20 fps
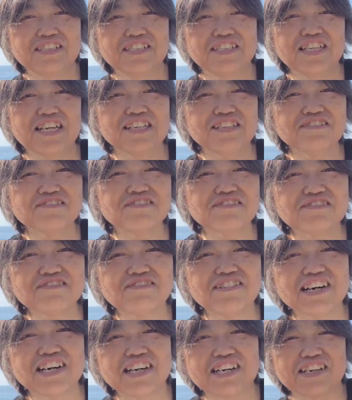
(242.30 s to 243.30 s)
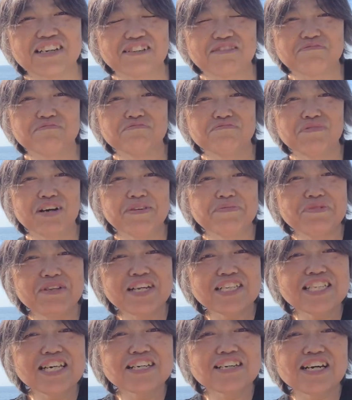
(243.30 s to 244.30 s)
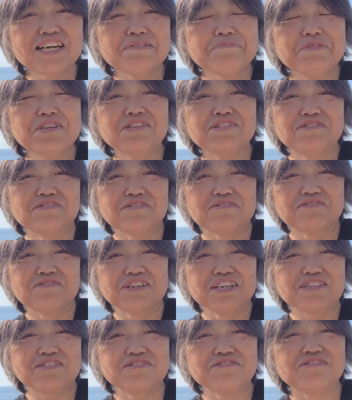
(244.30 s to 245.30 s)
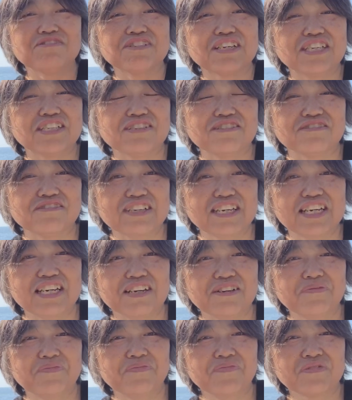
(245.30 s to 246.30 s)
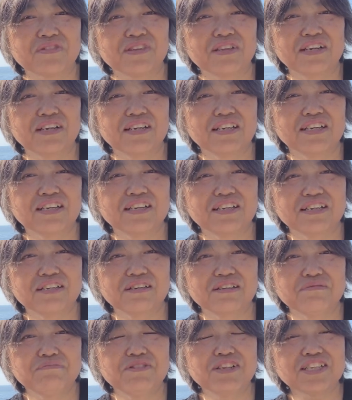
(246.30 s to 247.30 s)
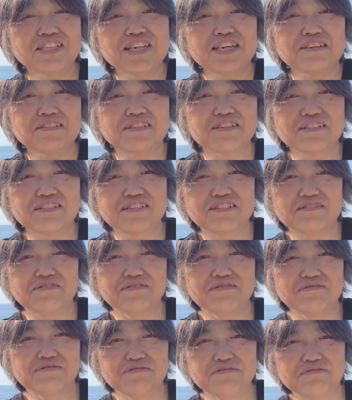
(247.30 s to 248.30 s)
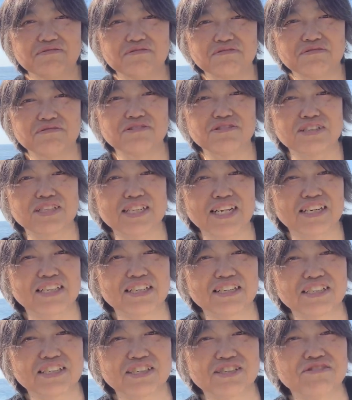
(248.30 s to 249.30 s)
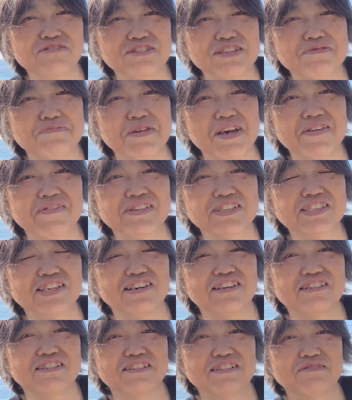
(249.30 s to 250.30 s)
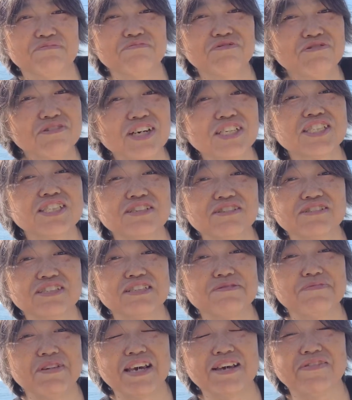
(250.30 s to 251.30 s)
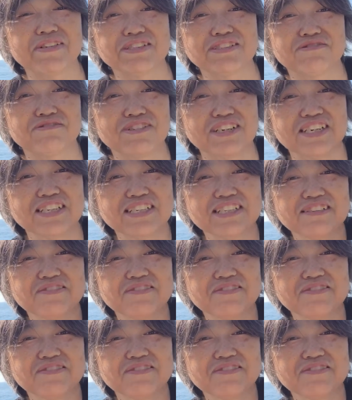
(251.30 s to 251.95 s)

ていうのは、まあ皆さんから見るとこれ黒ですよね。皆さん、どうですか？白に見えますか？僕は白に見えます、これ。